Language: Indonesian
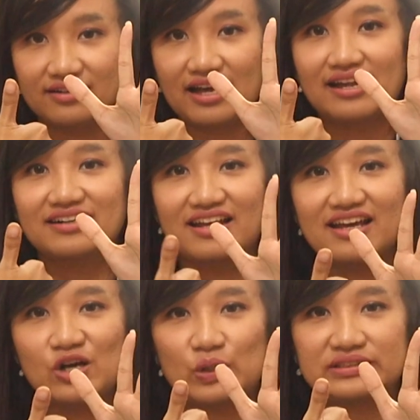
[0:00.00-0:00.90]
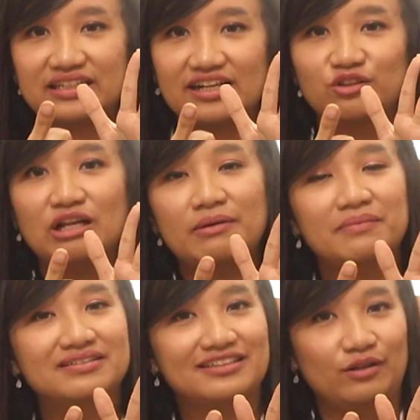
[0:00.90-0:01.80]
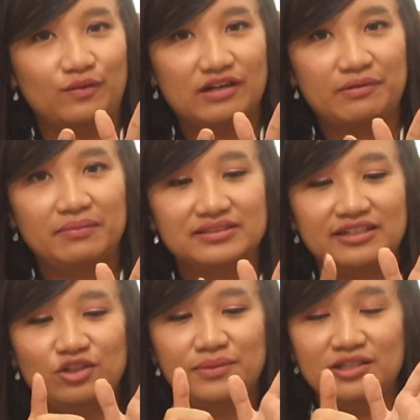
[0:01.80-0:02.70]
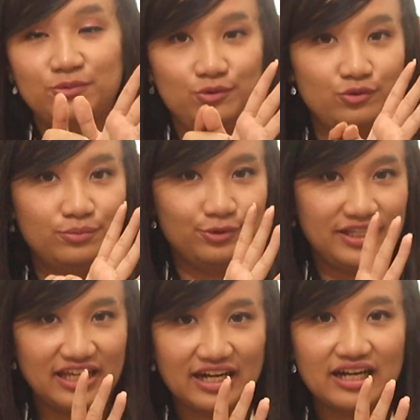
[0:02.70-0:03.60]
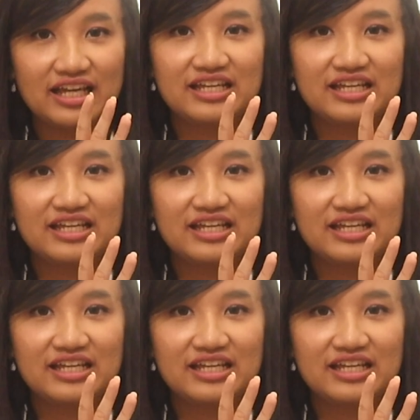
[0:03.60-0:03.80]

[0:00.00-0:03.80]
karena Oscar itu 18 kilo. 18 kilo berarti butuh 2 butir.